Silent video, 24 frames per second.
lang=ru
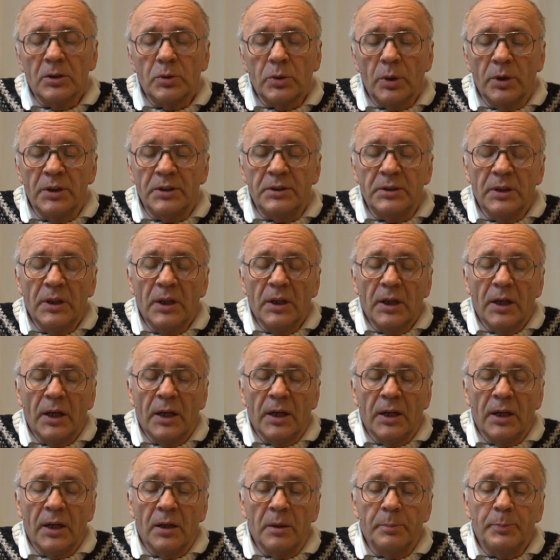То есть
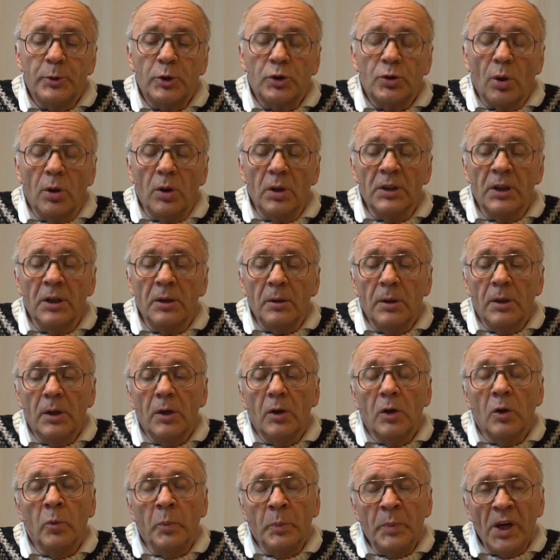э, пчелы
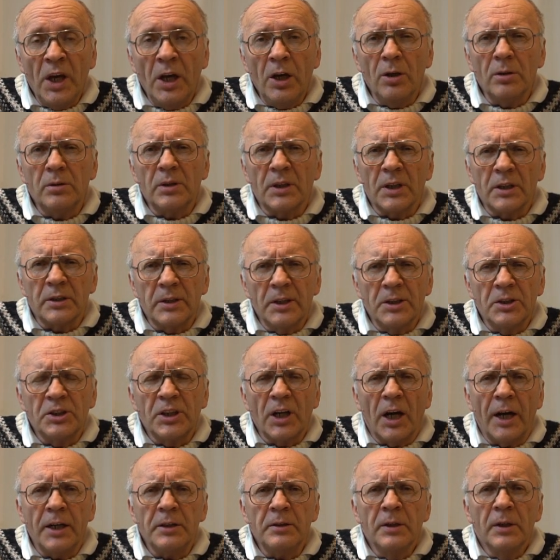умеют
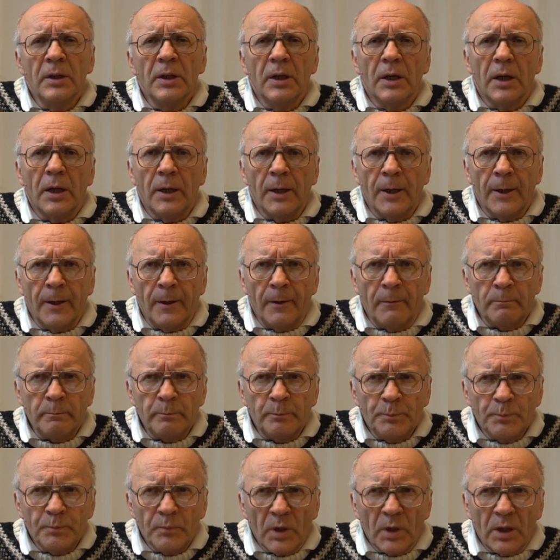различать э,
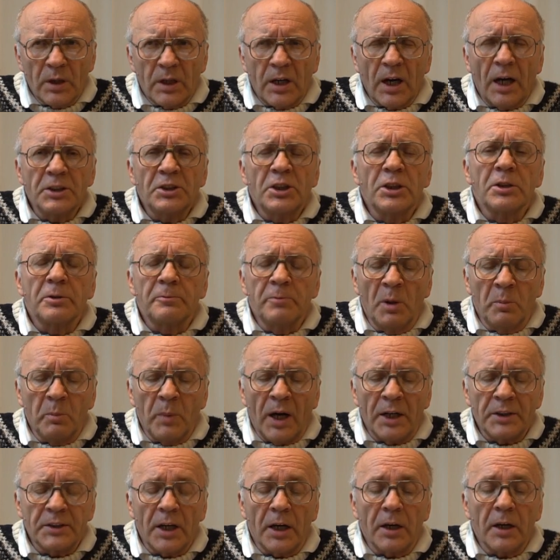качество
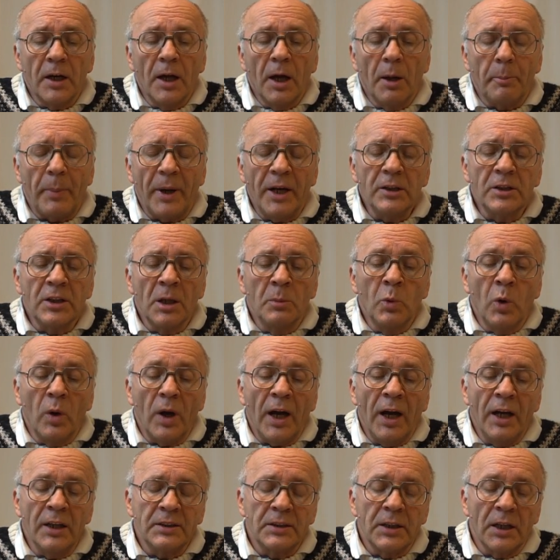маток. Поэтому
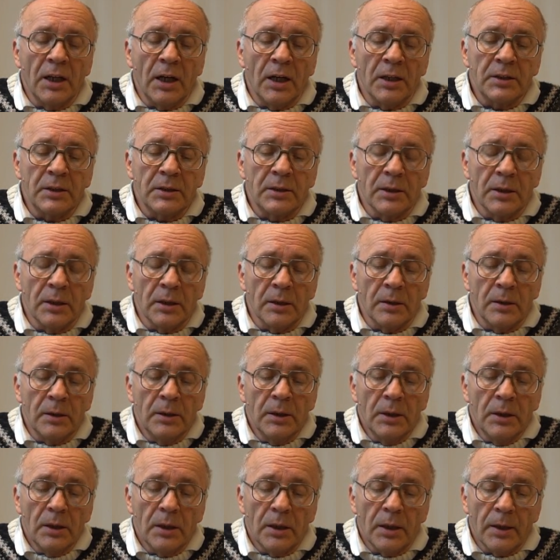этот... Э,
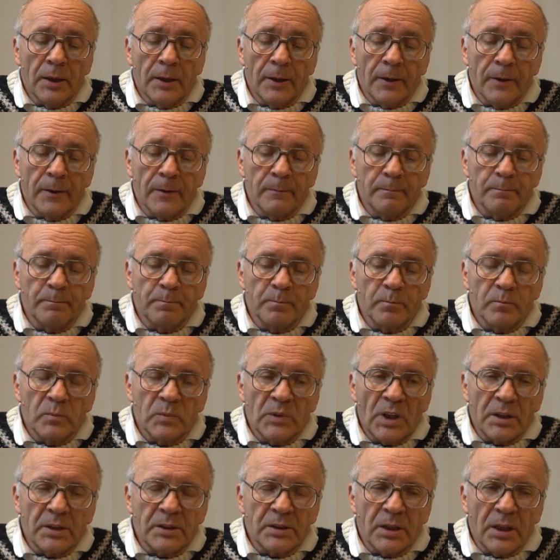Эм,
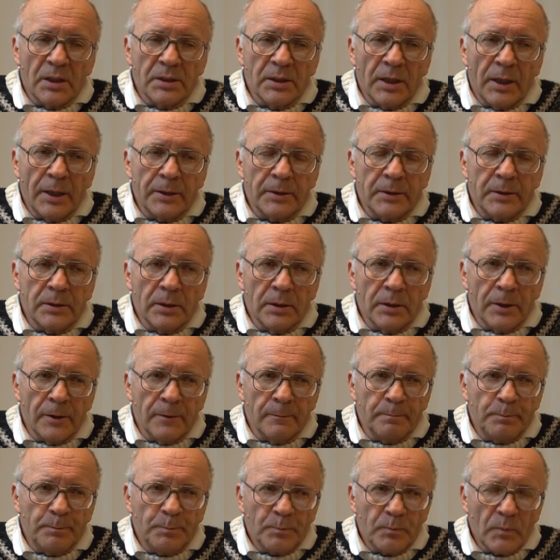так сказать,
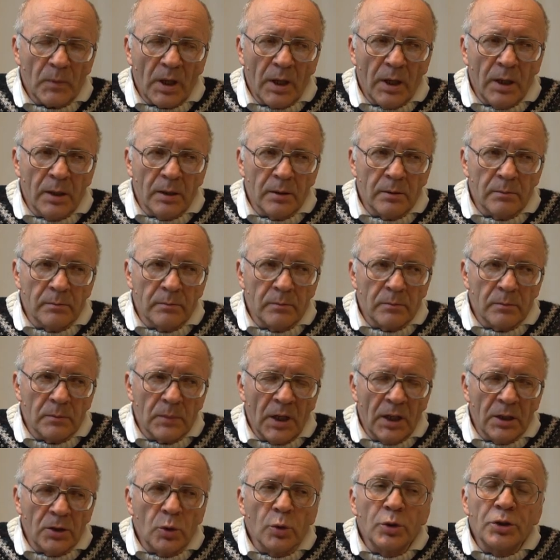э, э,
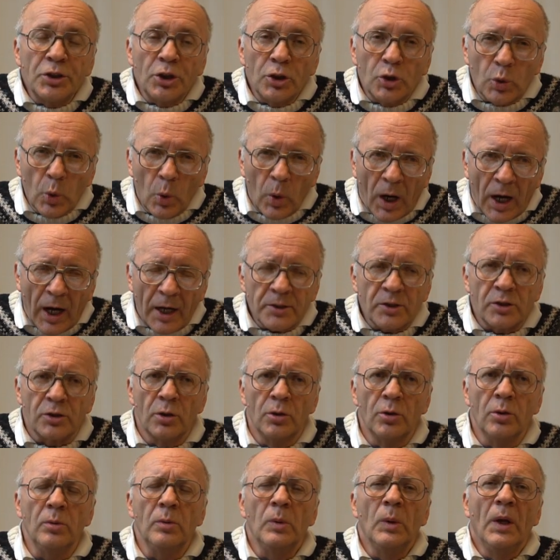эту
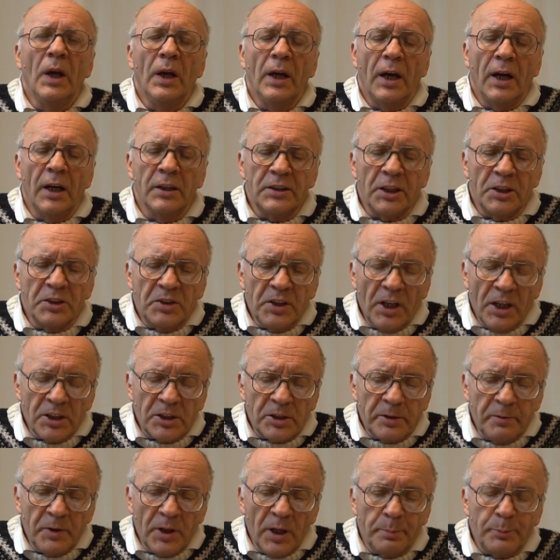ситуацию, это
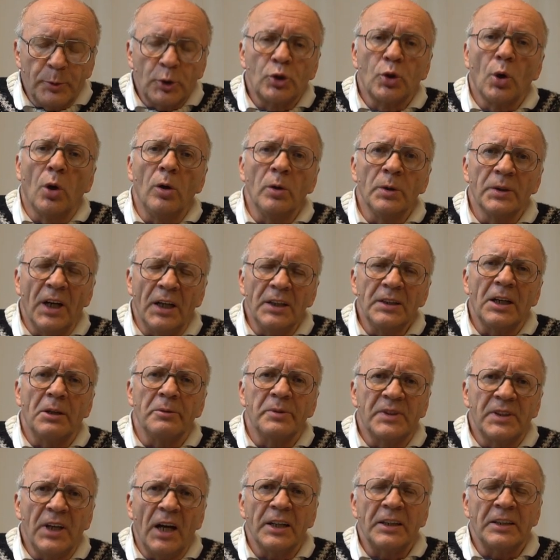действие пчел
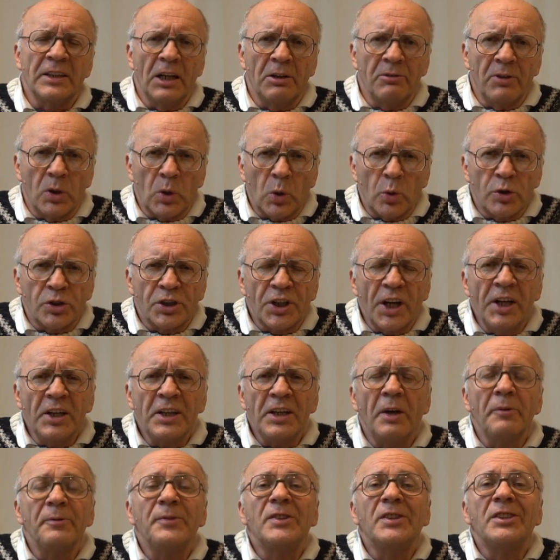надо взять на
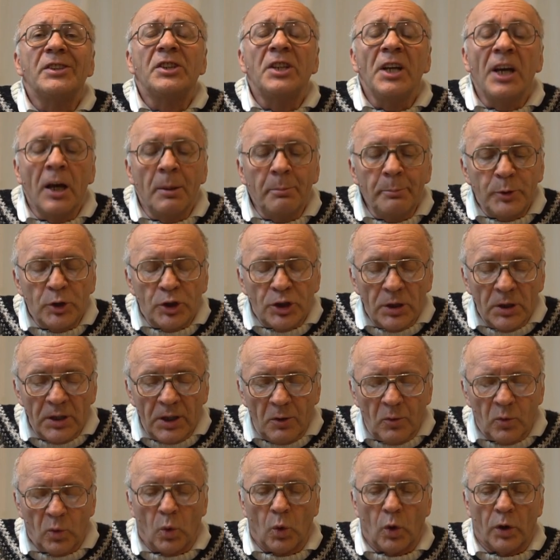вооружение всем
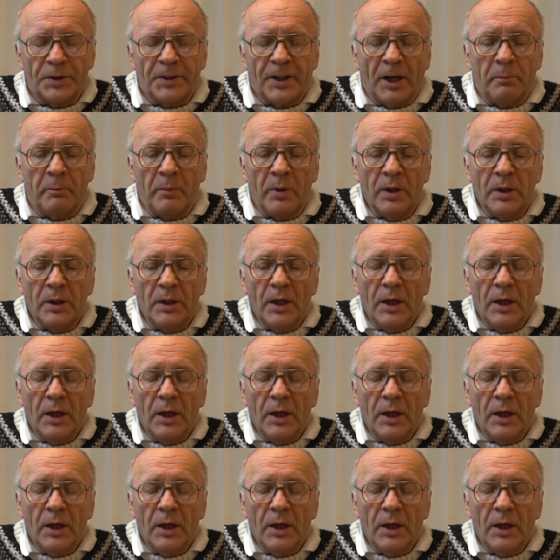пчеловодам.